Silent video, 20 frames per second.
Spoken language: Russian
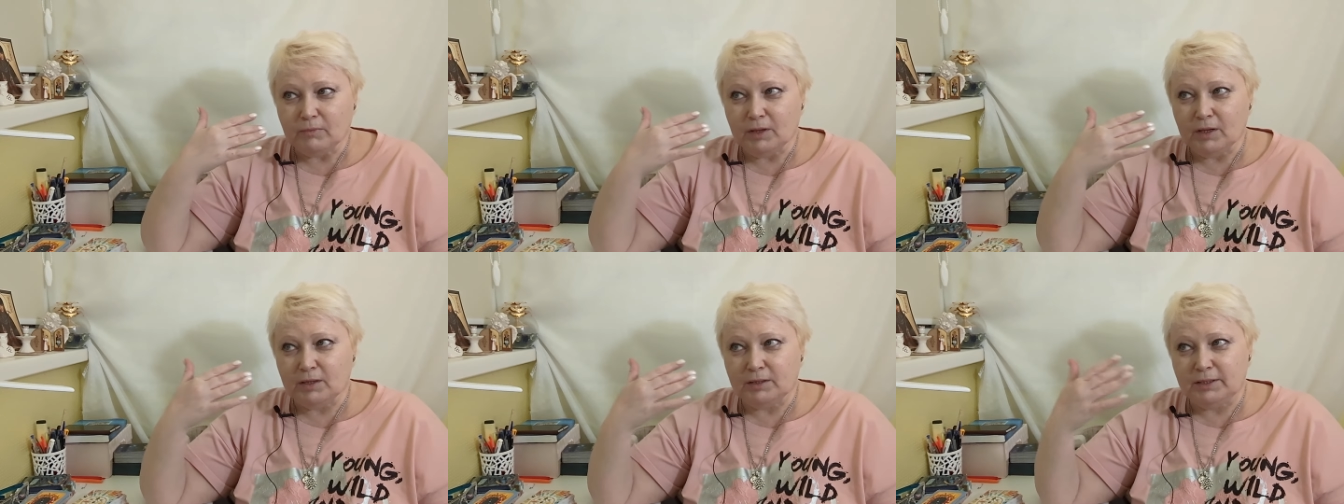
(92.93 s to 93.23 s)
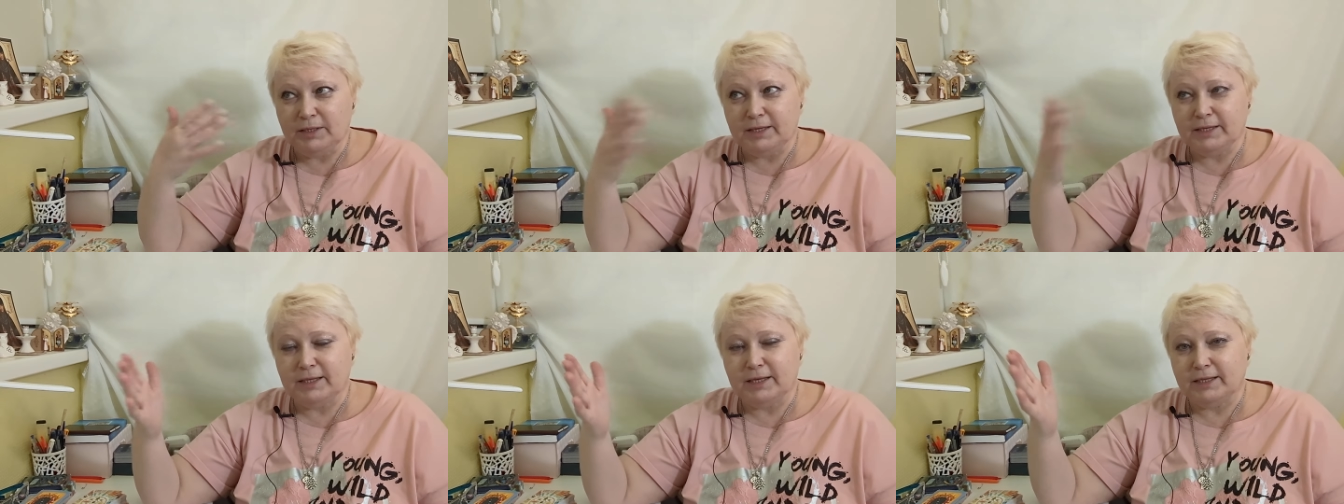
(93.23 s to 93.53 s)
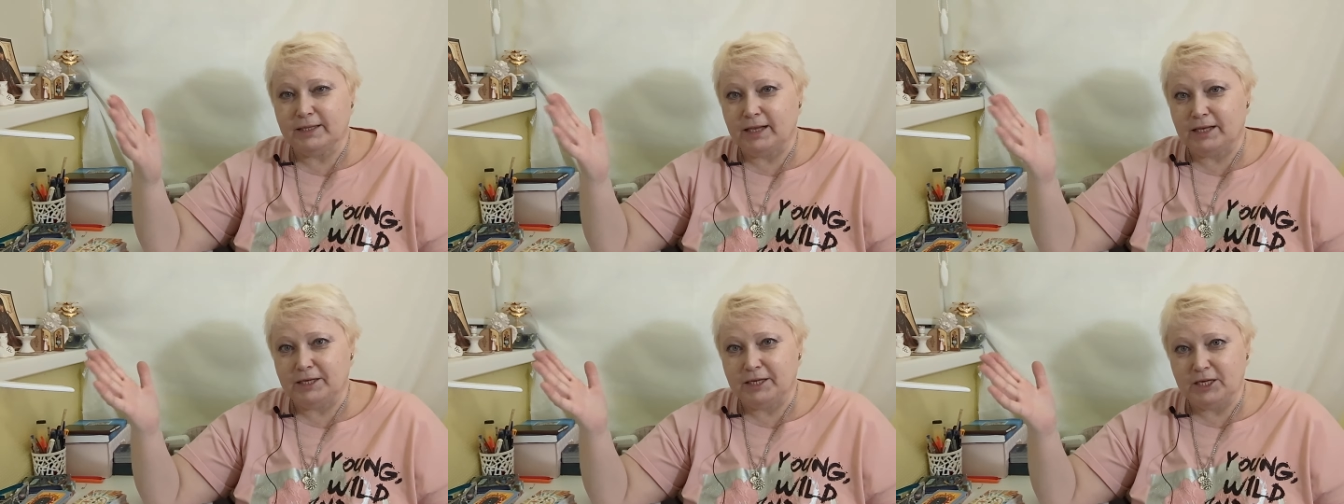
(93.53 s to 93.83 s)
не
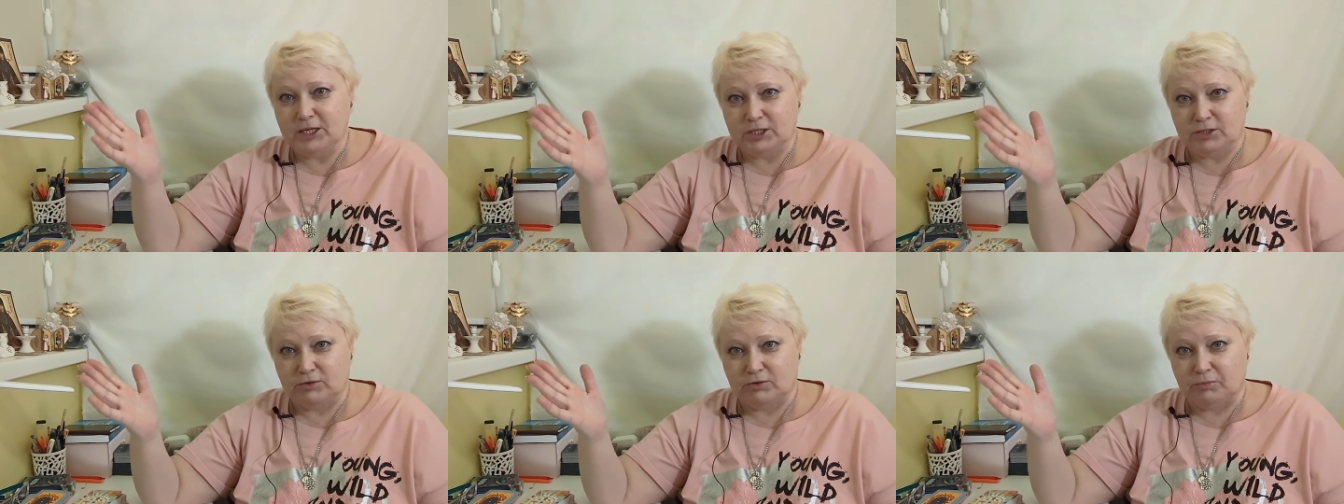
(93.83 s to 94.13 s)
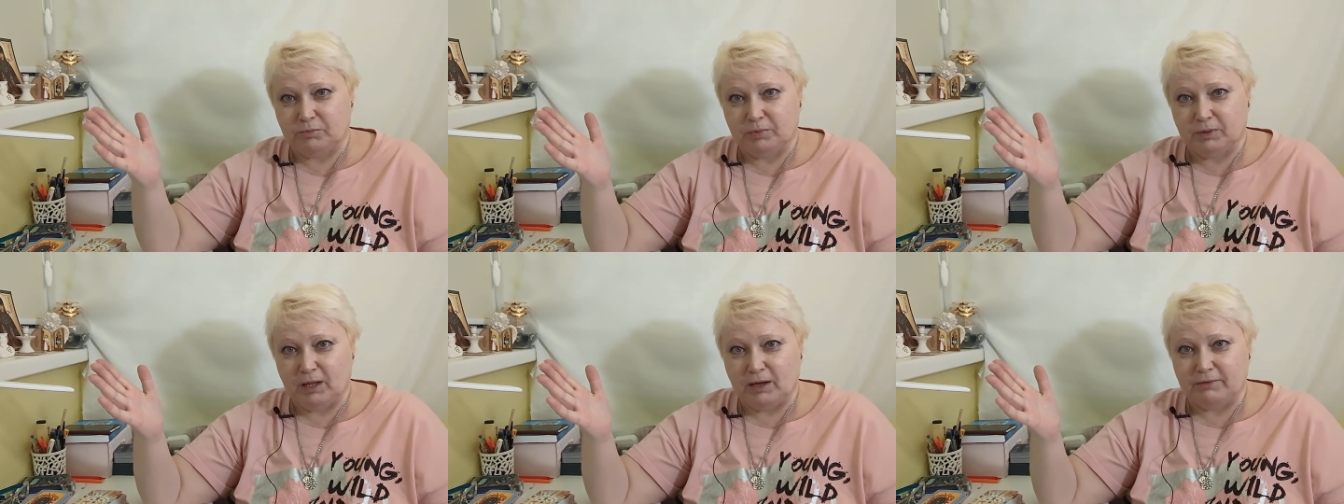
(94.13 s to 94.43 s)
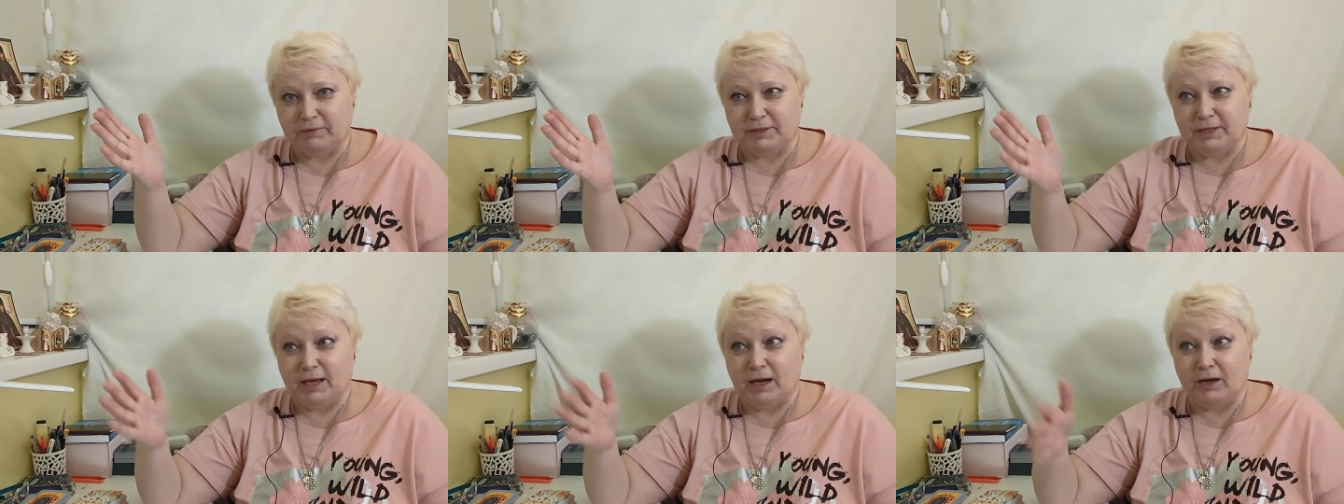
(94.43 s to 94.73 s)
для дальнейшего
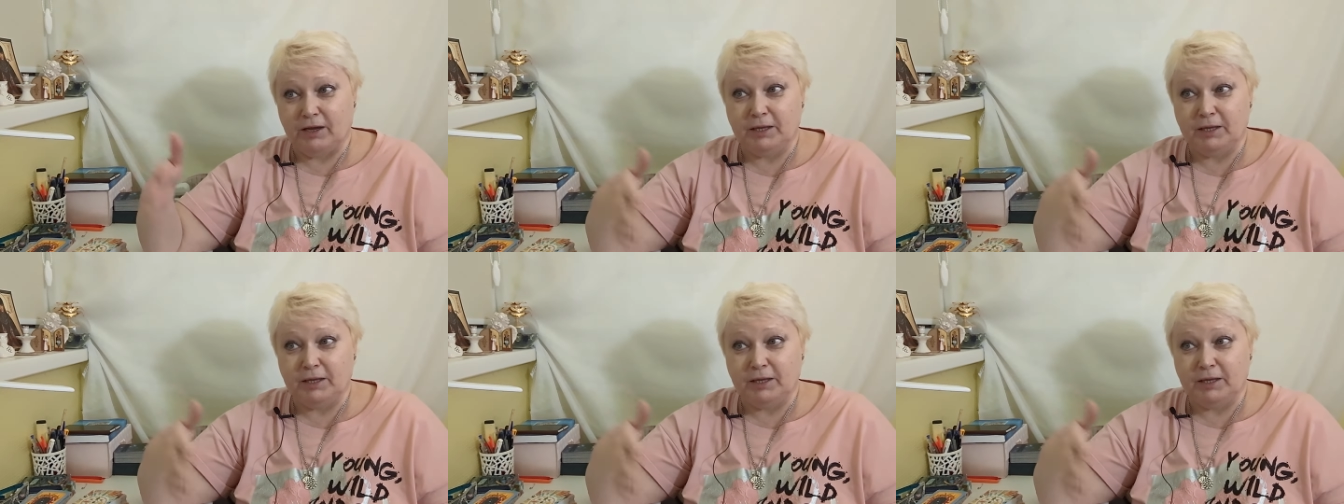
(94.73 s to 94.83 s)
плавания,